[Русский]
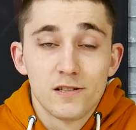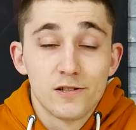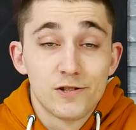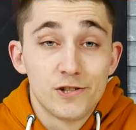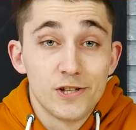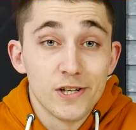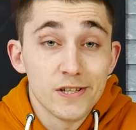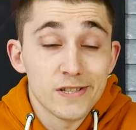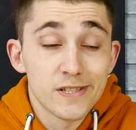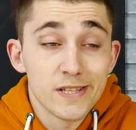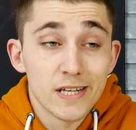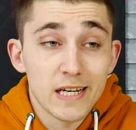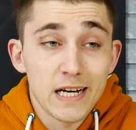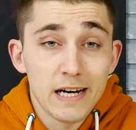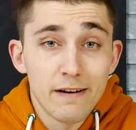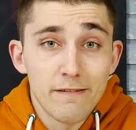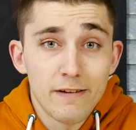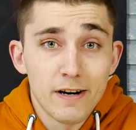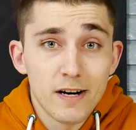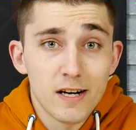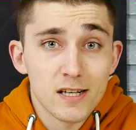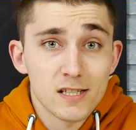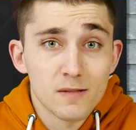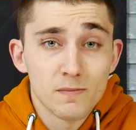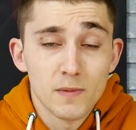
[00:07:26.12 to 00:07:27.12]
Честно
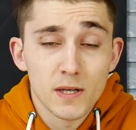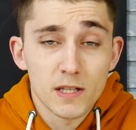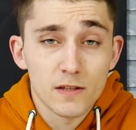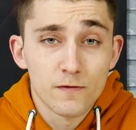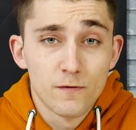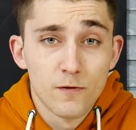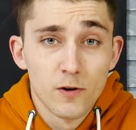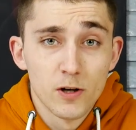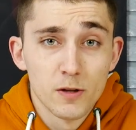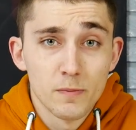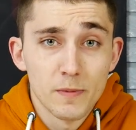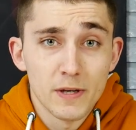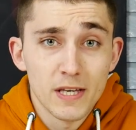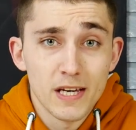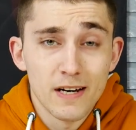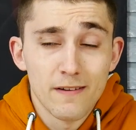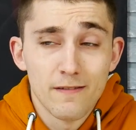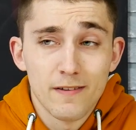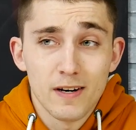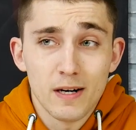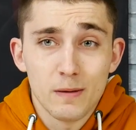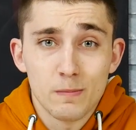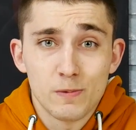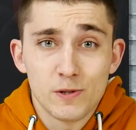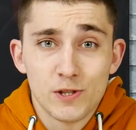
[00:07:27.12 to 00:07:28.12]
говоря, смартфон меня
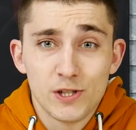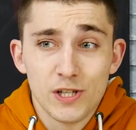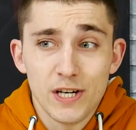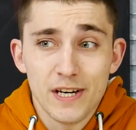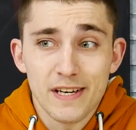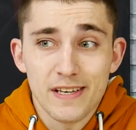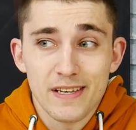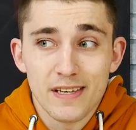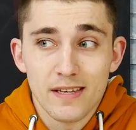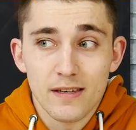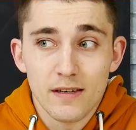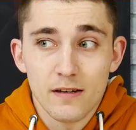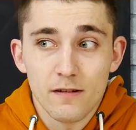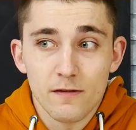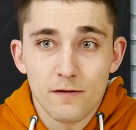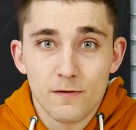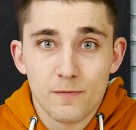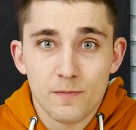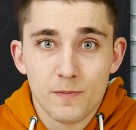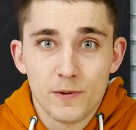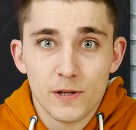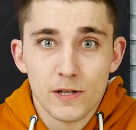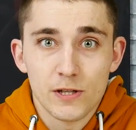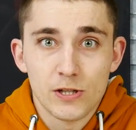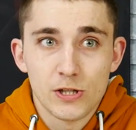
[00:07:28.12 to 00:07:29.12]
вообще не
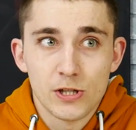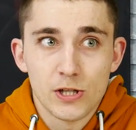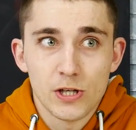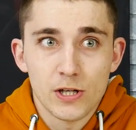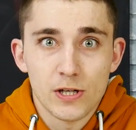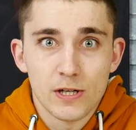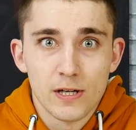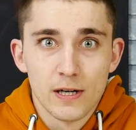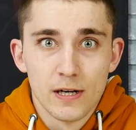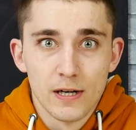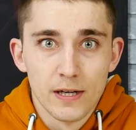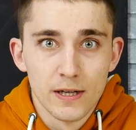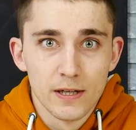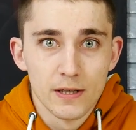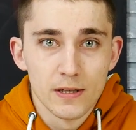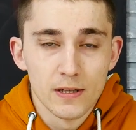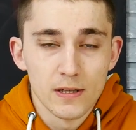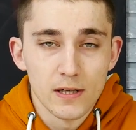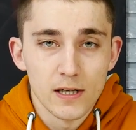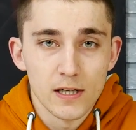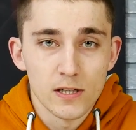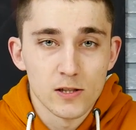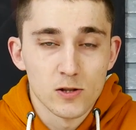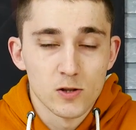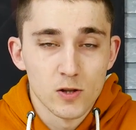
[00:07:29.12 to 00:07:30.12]
впечатлил,
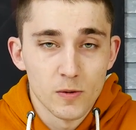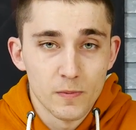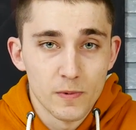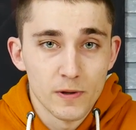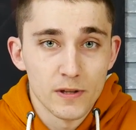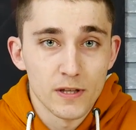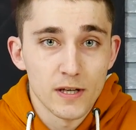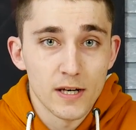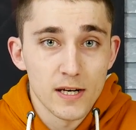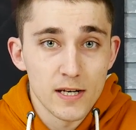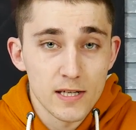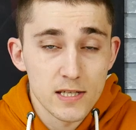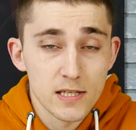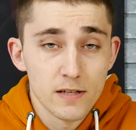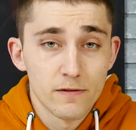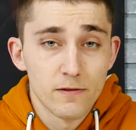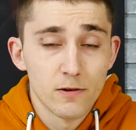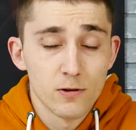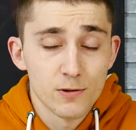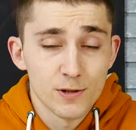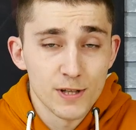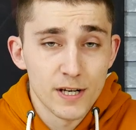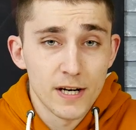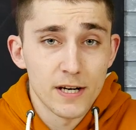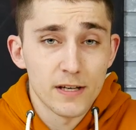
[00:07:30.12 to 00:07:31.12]
особенно если вы
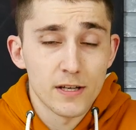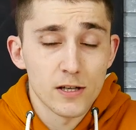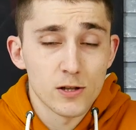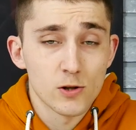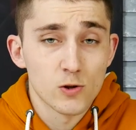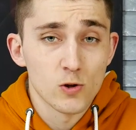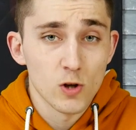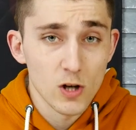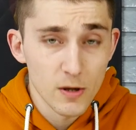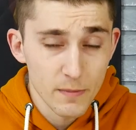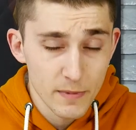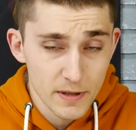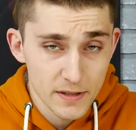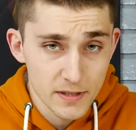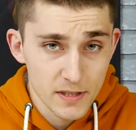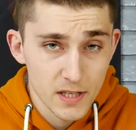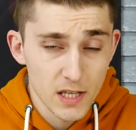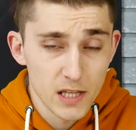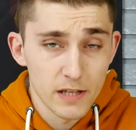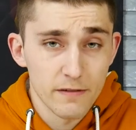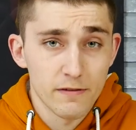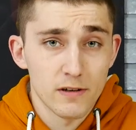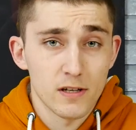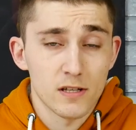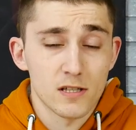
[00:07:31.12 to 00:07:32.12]
узнаете стоимость
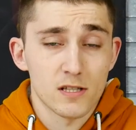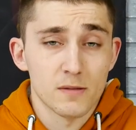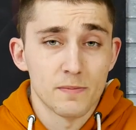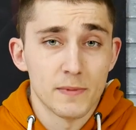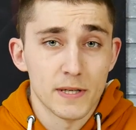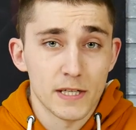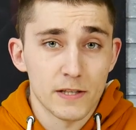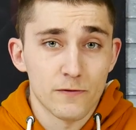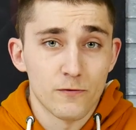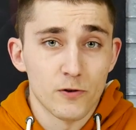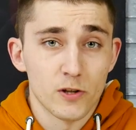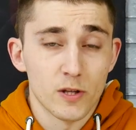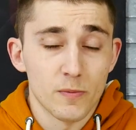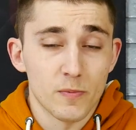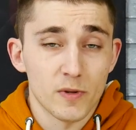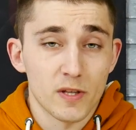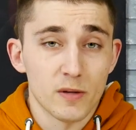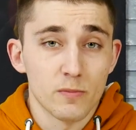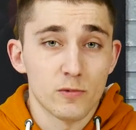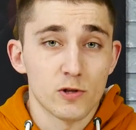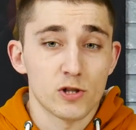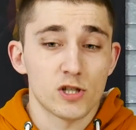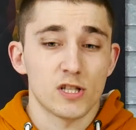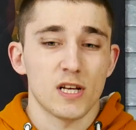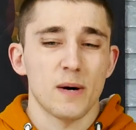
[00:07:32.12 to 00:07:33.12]
данного смартфона,
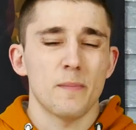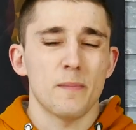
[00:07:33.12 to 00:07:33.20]
потому что